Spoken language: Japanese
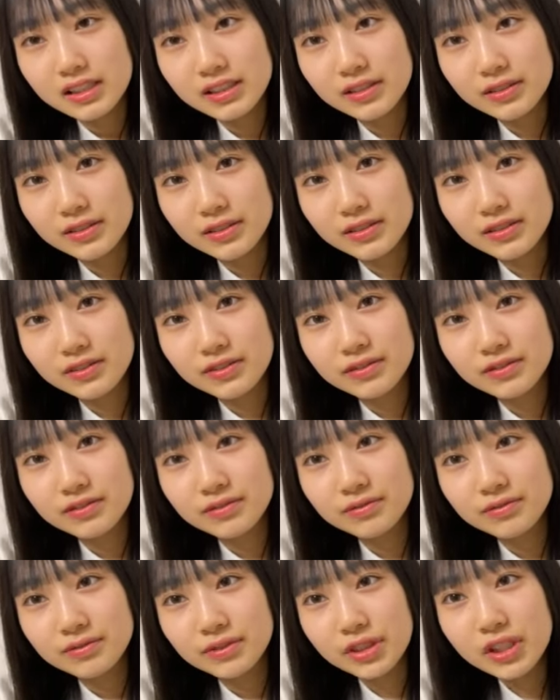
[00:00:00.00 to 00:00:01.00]
そう
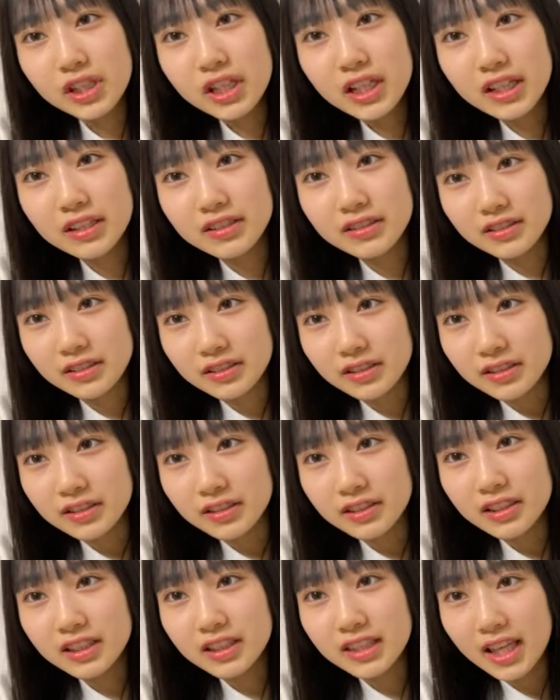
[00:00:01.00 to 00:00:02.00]
とにか
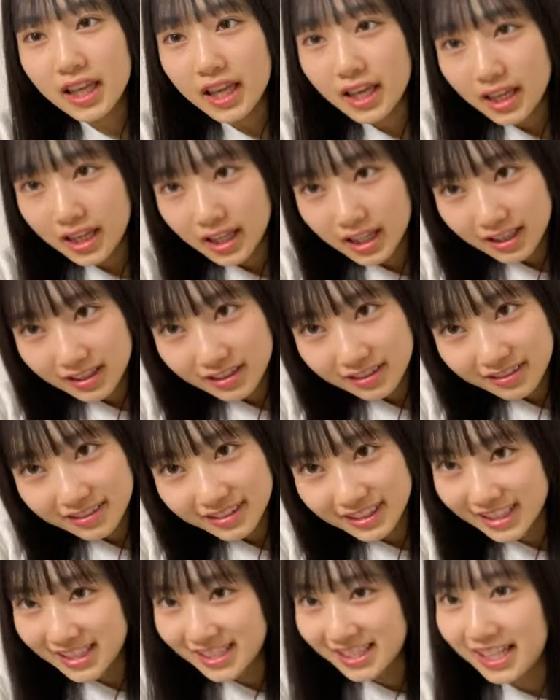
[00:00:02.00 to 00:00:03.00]
く来て
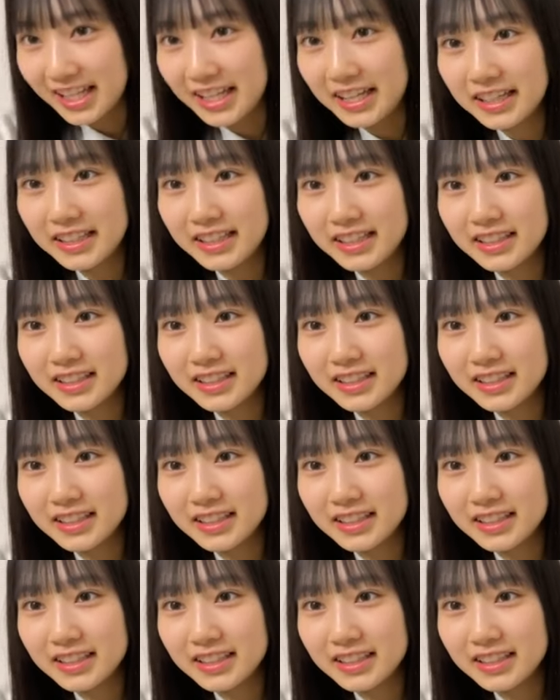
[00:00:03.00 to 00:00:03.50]
ください